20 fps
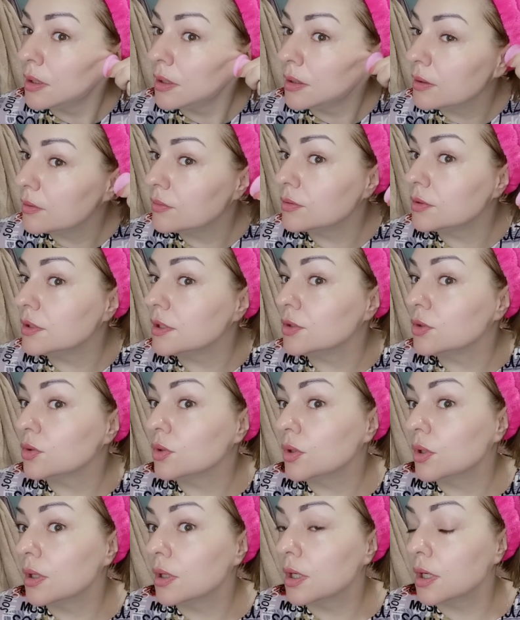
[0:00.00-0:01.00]
вот эту
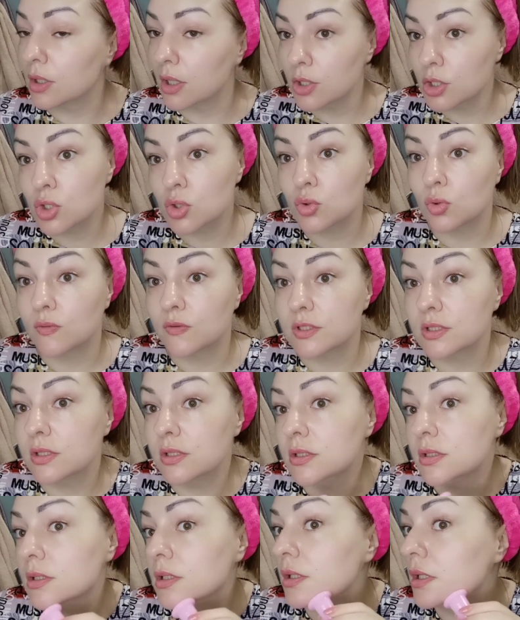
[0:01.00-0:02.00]
Хорошо, вы
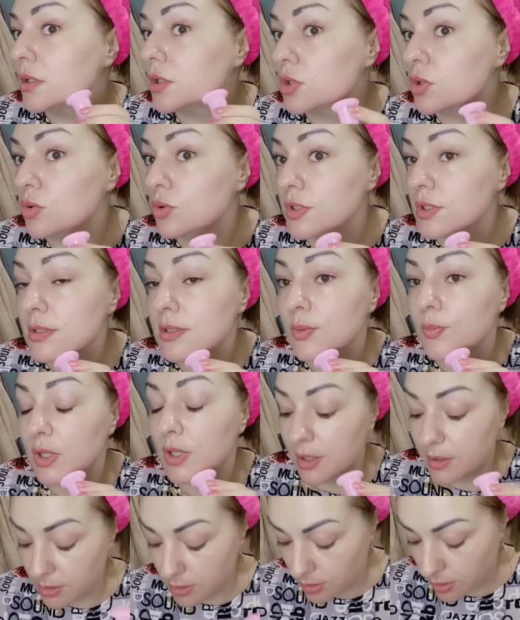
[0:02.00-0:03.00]
знаете, хорошо,
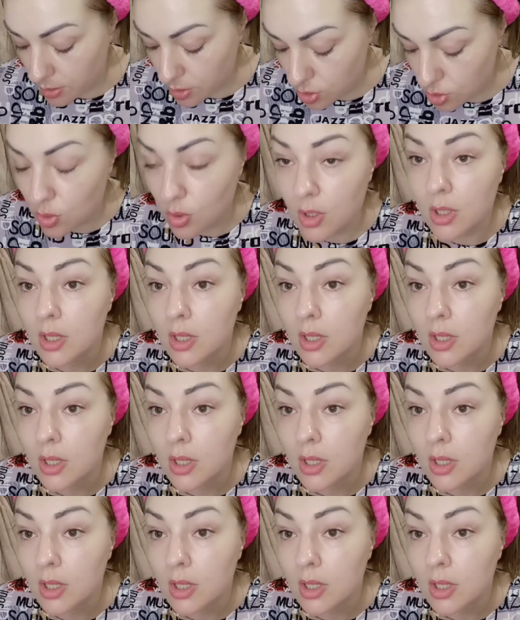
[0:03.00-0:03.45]
зацепляет хорошо.